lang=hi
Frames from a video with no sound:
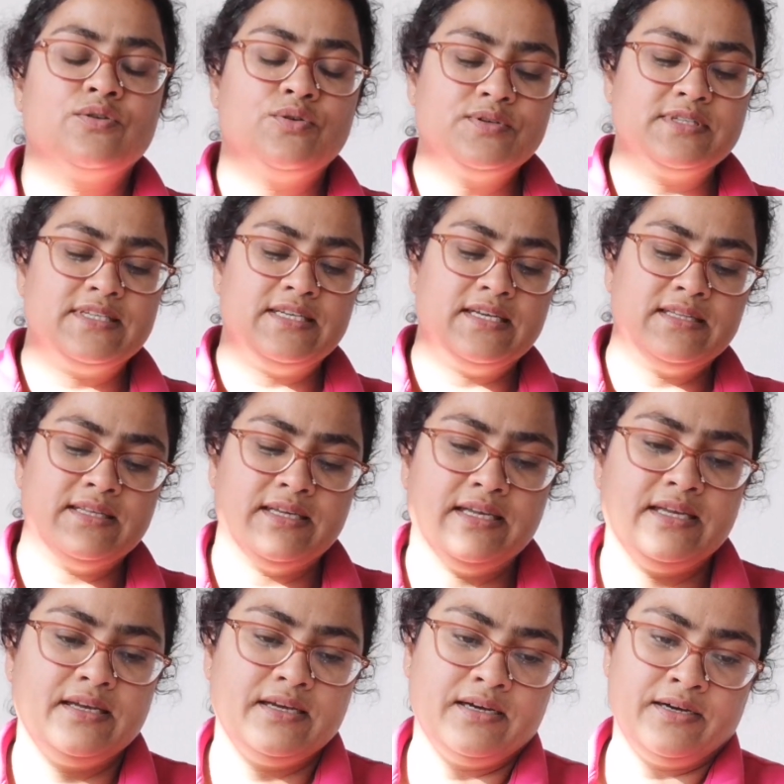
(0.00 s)
कोर्स किए थे
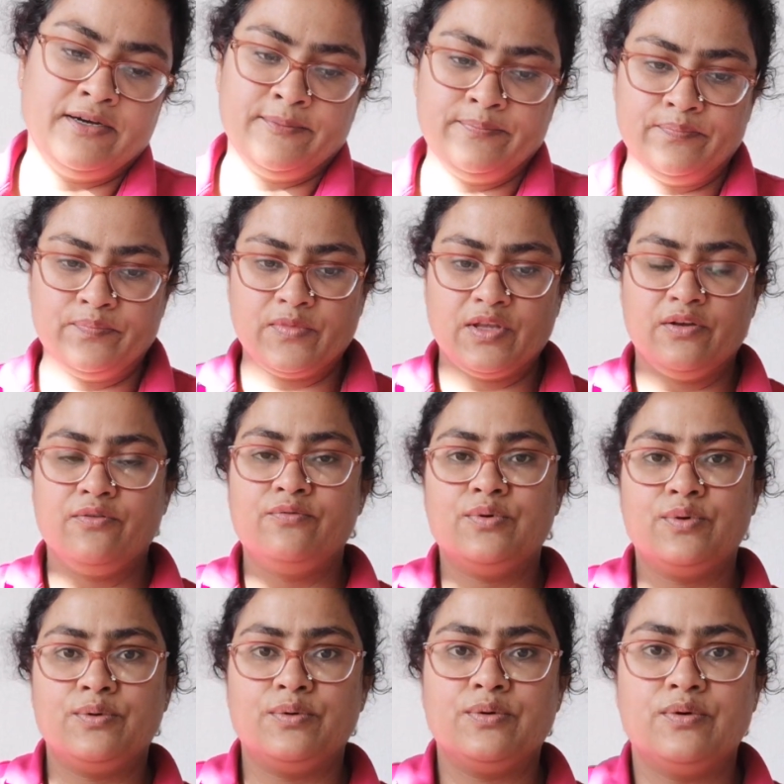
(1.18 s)

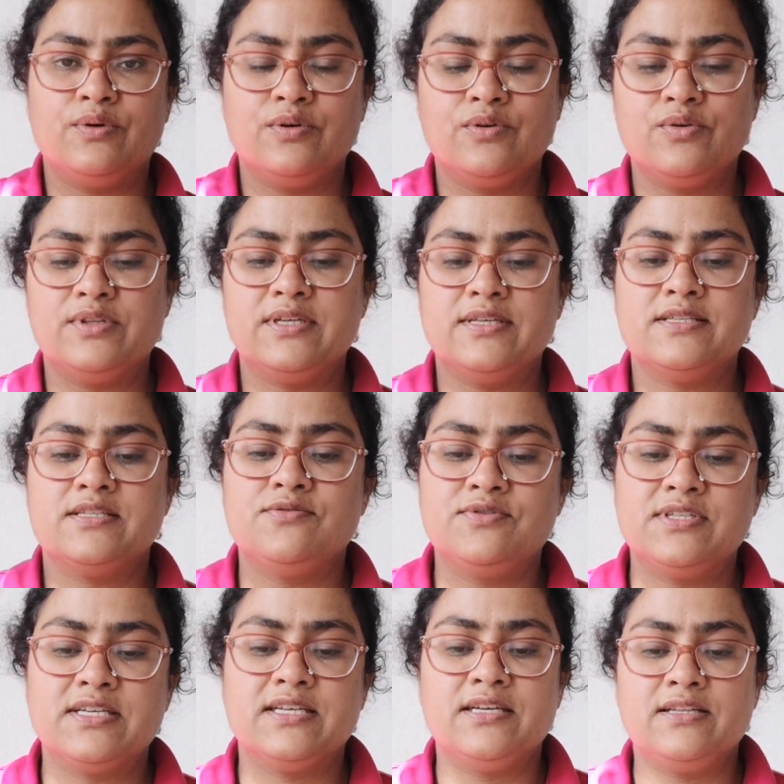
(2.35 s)
वो गोते
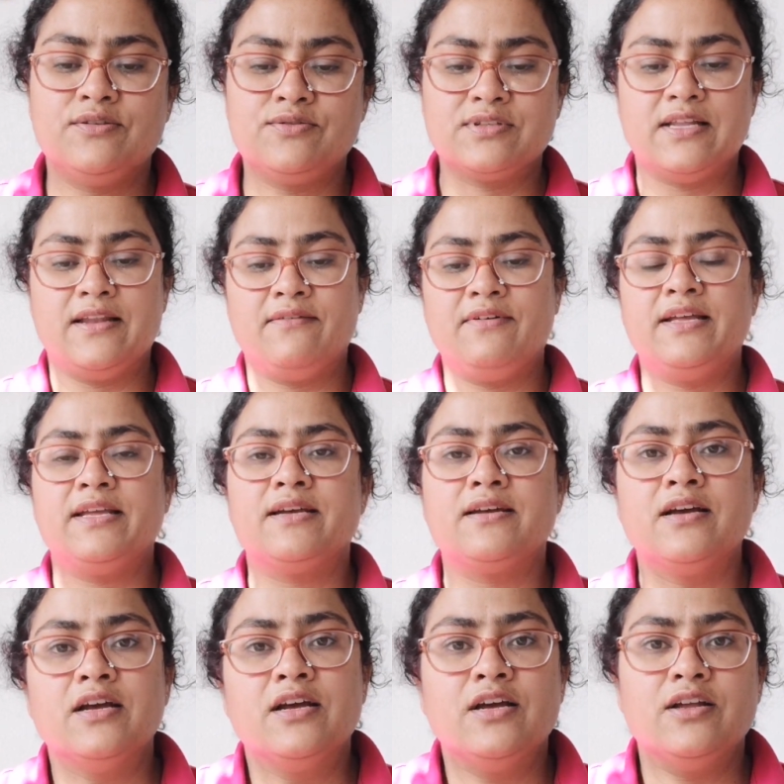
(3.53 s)
इंस्टीट्यूट से किए थे उसके अलावा एक
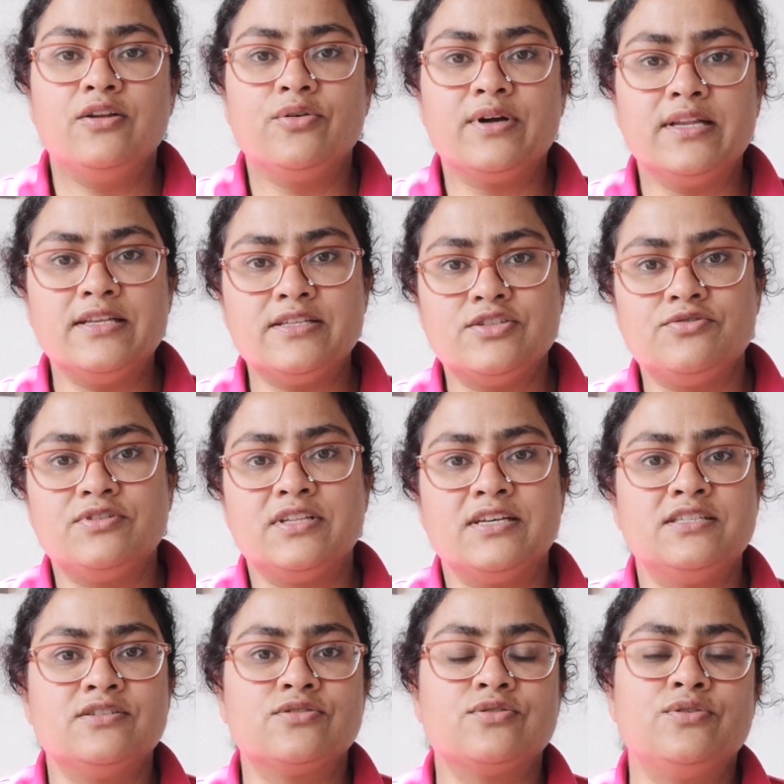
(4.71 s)
लोकल इंस्टीट्यूट
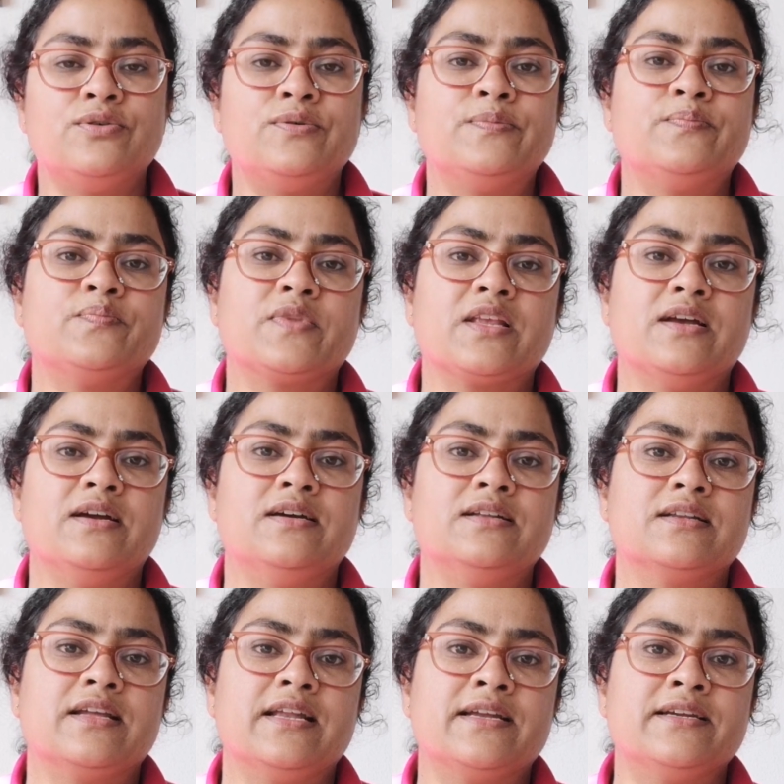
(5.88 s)
था जिसको
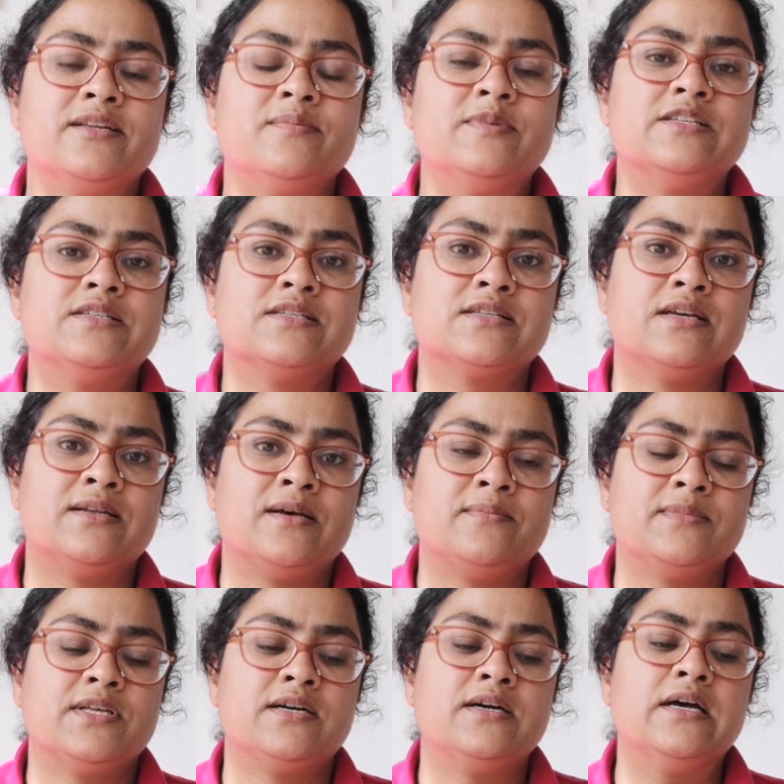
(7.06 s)
कलकत्ता में जिसका
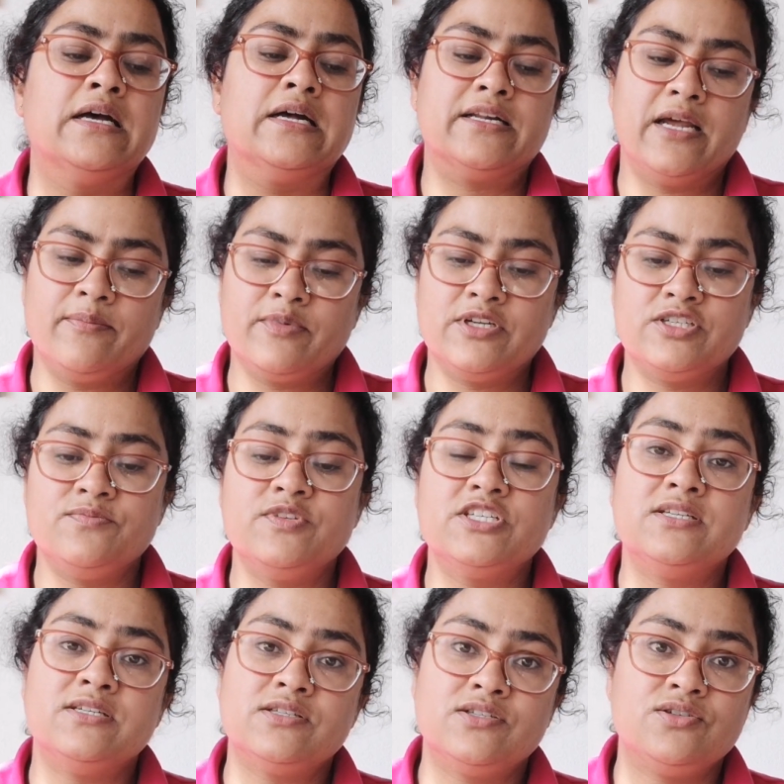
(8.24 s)
नाम था रामकृष्ण
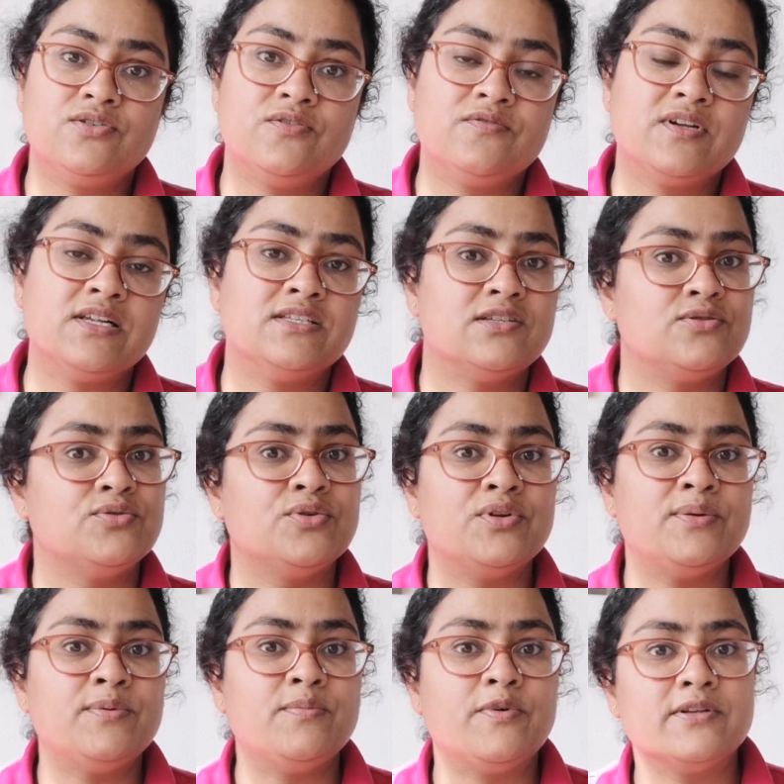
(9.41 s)
मिशन इंस्टीट्यूट ऑफ कल्चर
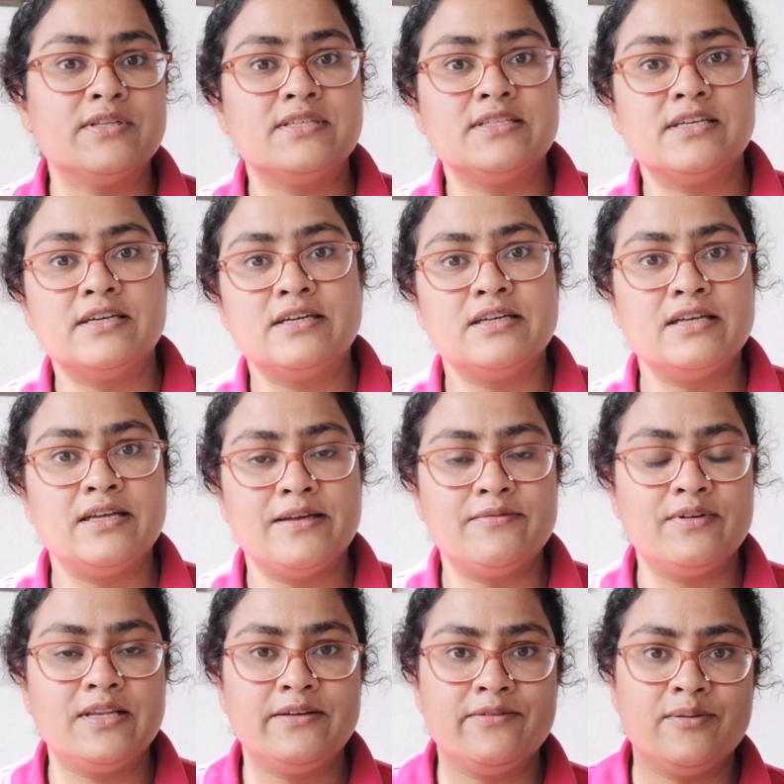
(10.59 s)
उन्होंने भी बहुत अच्छा
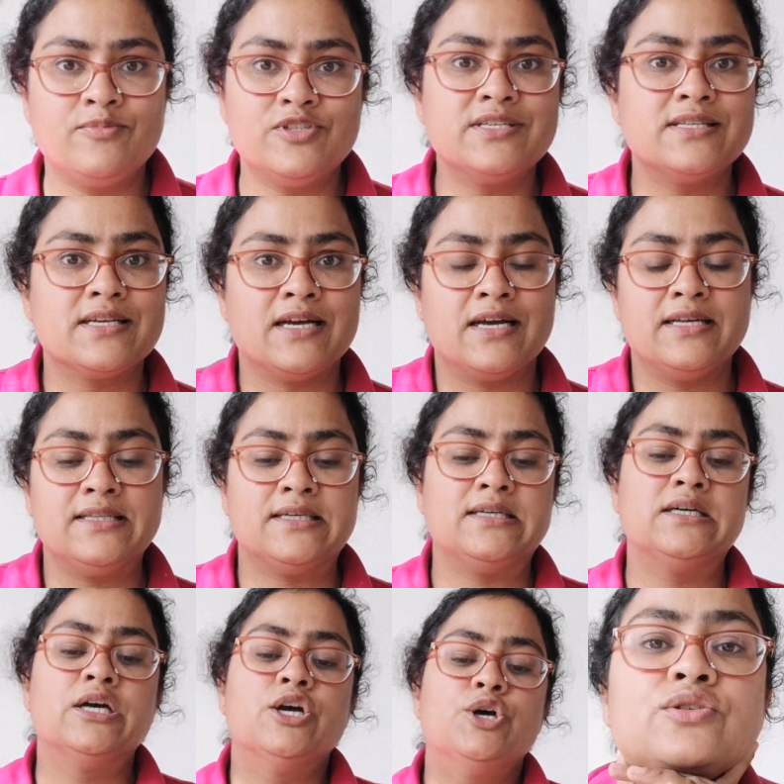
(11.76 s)
एवन लेवल मुझे सिखाया
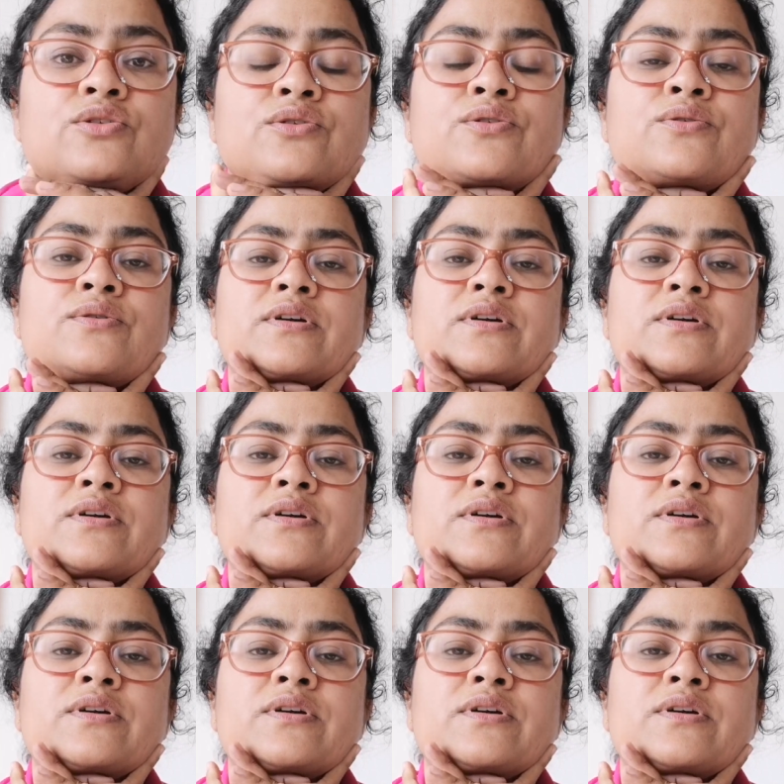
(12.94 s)
था तो